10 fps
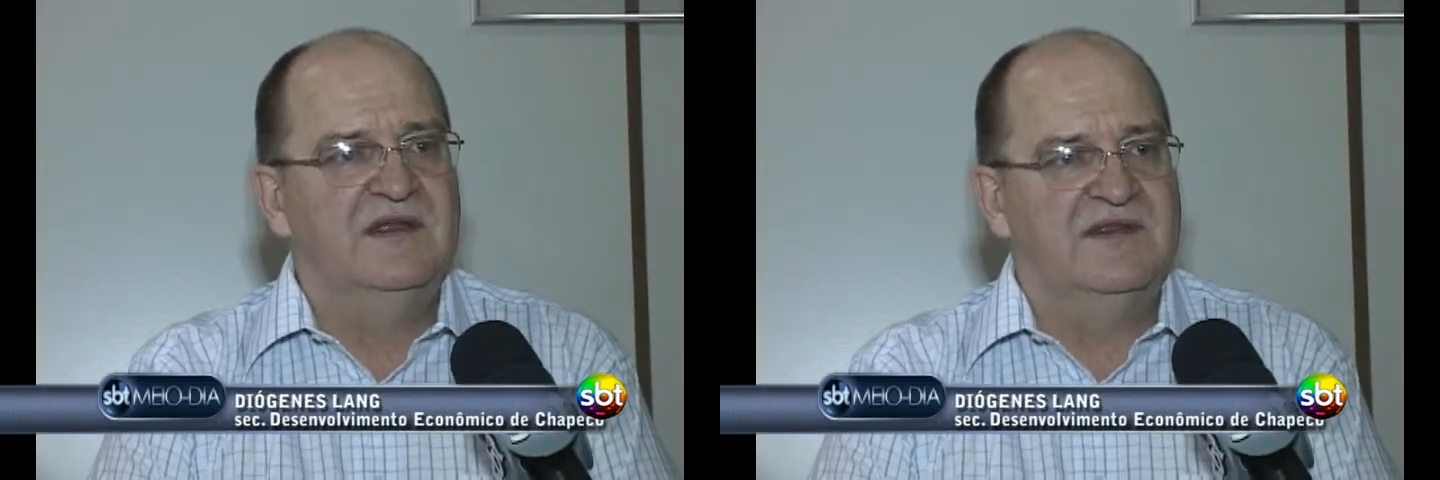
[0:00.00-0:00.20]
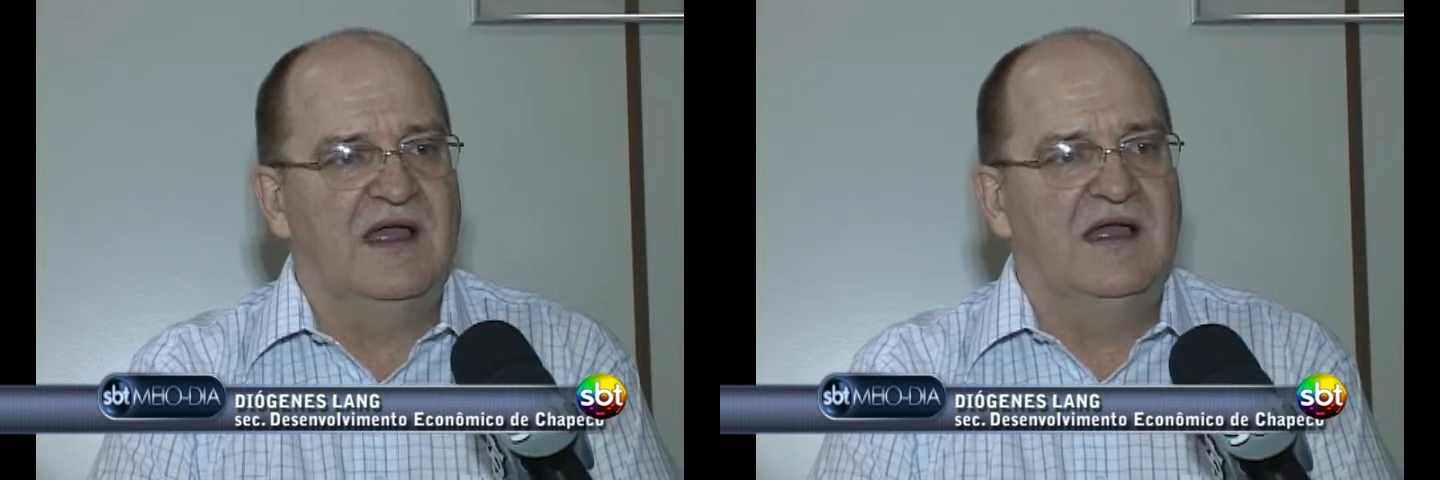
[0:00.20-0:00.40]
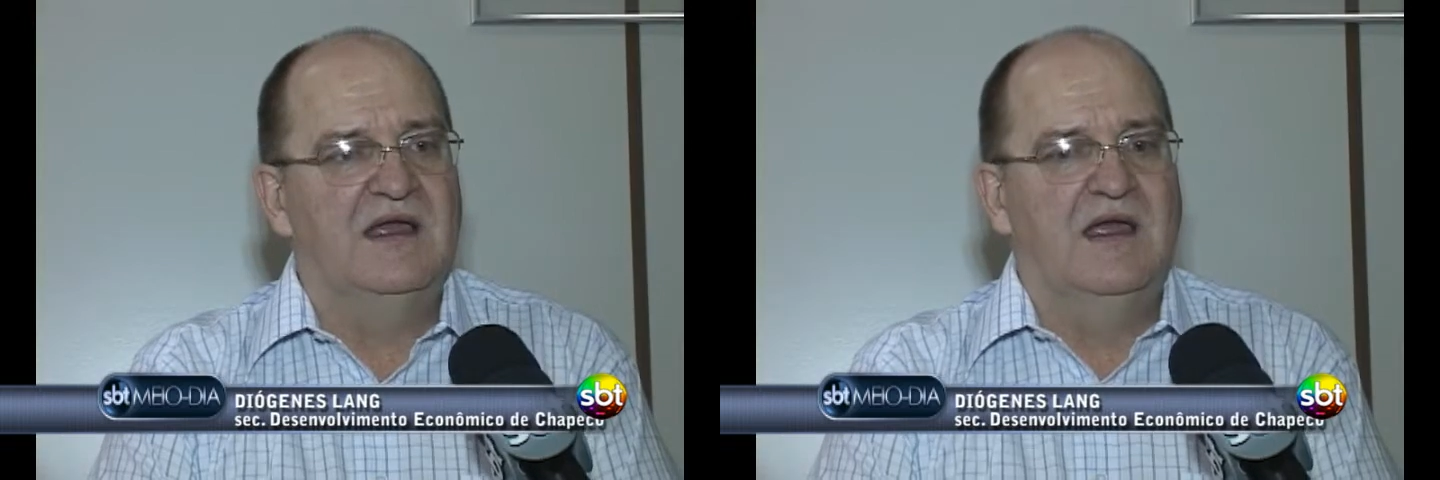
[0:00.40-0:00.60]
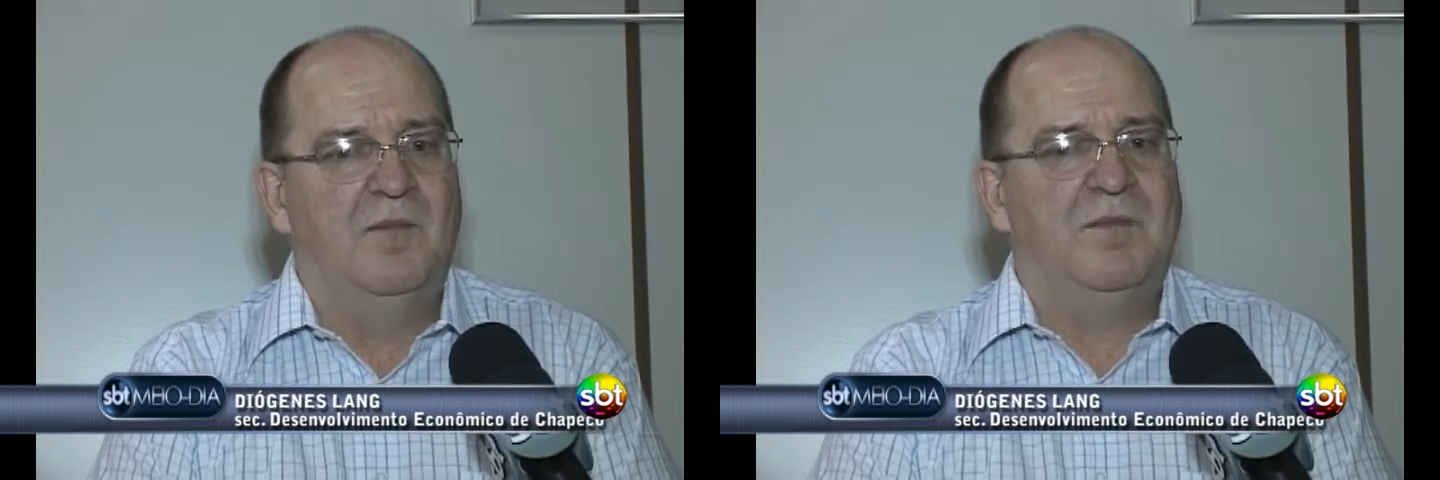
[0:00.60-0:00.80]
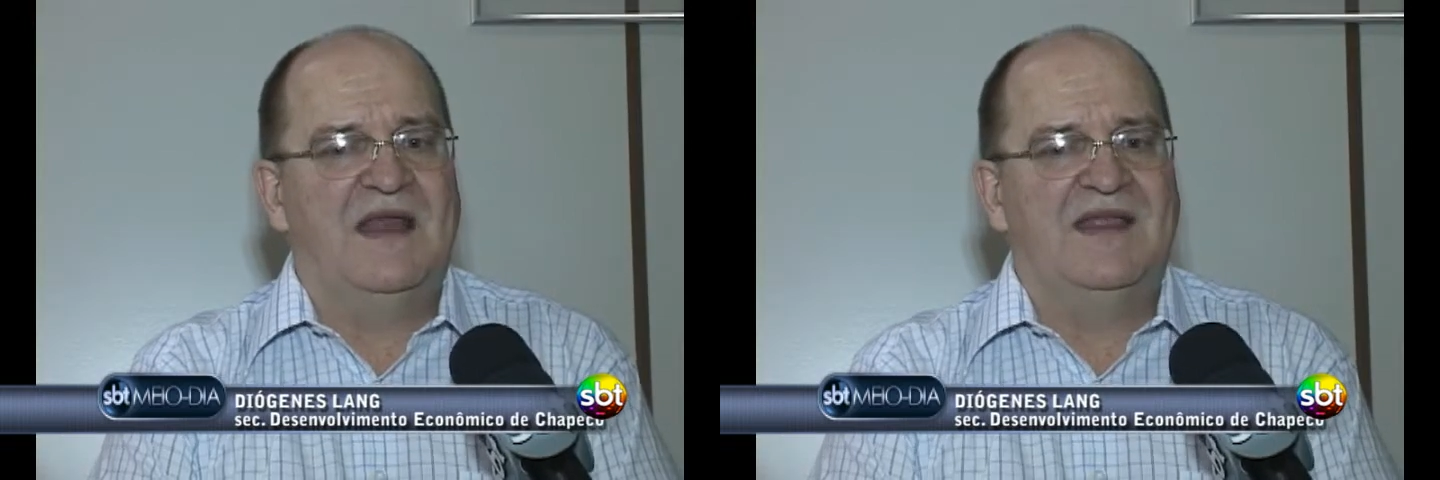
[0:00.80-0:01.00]
tá,
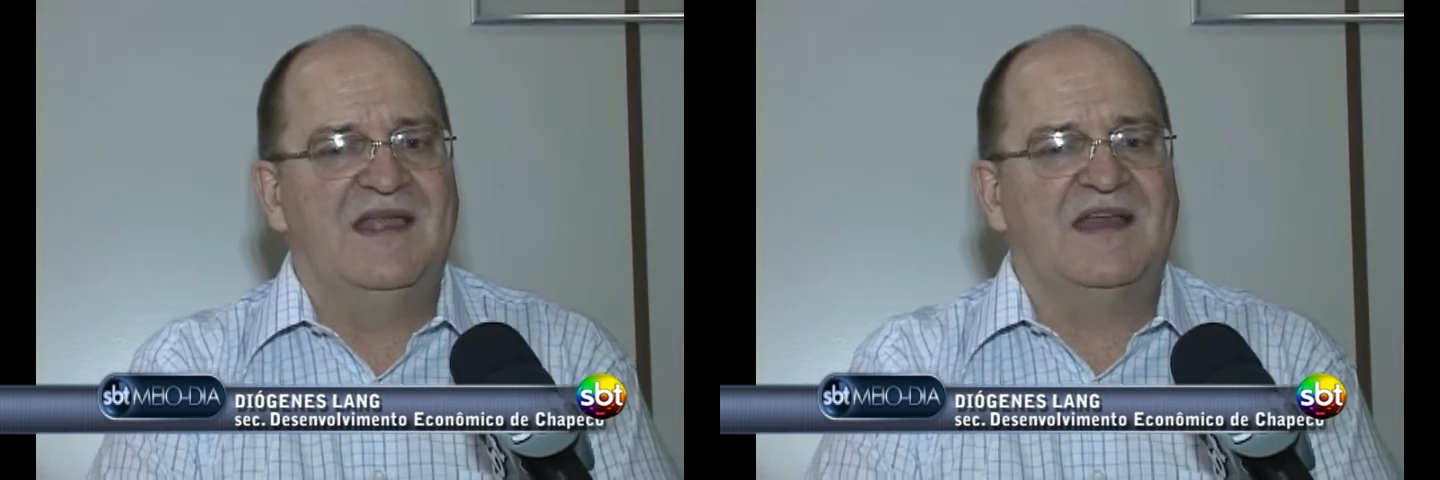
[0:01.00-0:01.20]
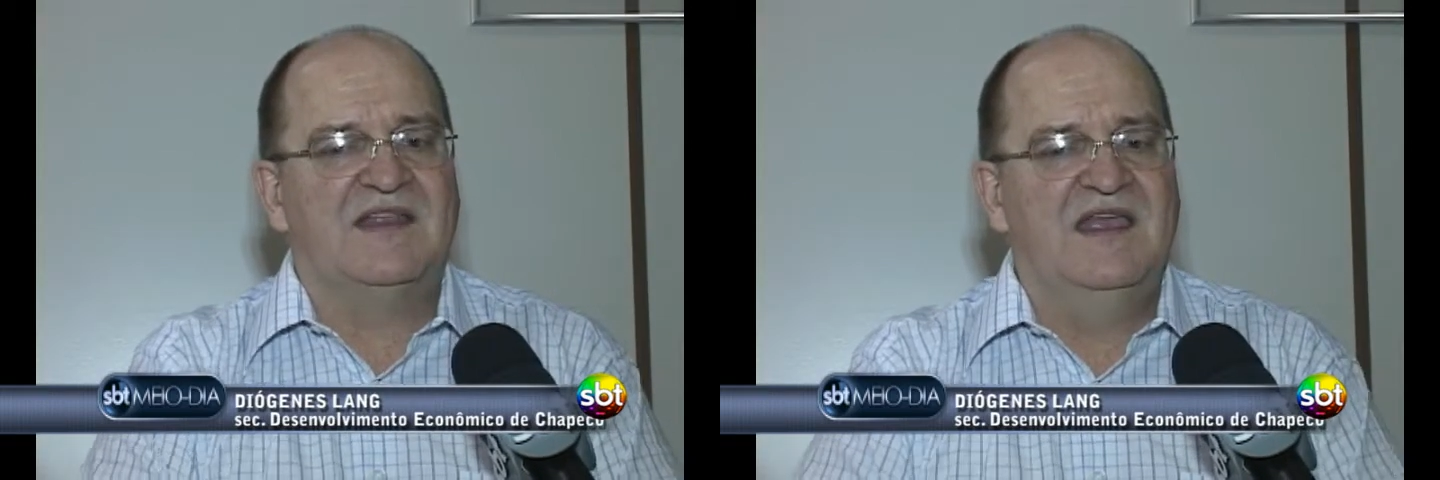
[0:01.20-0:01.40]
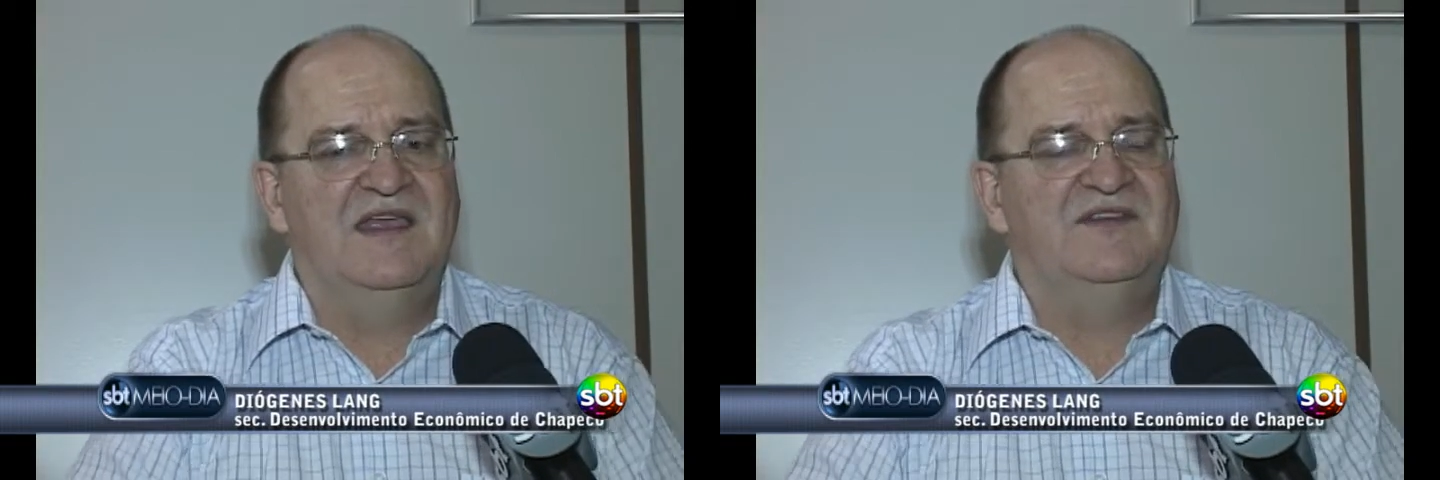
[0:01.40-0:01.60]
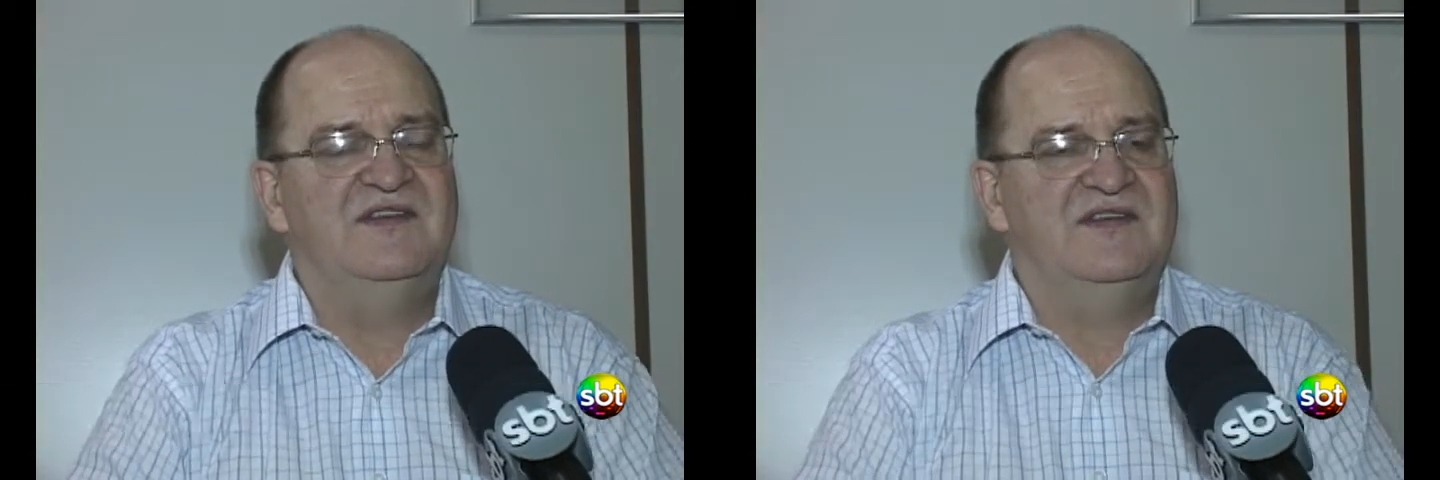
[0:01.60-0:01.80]
para dar esses